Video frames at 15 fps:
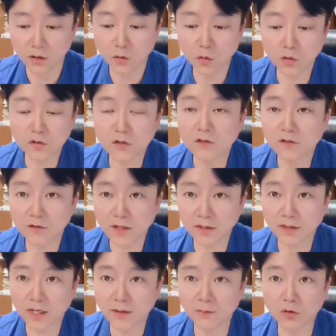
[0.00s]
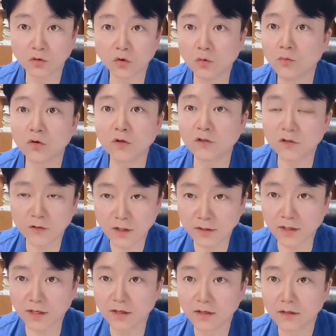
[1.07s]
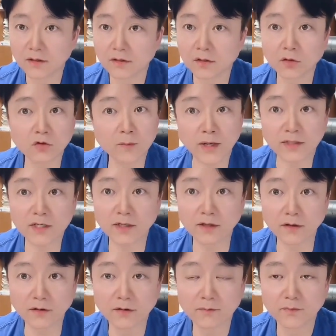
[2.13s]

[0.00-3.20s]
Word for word: 꽃을 싫어한다 뭐 동물을 싫어한다 그것도 맞아야 돼요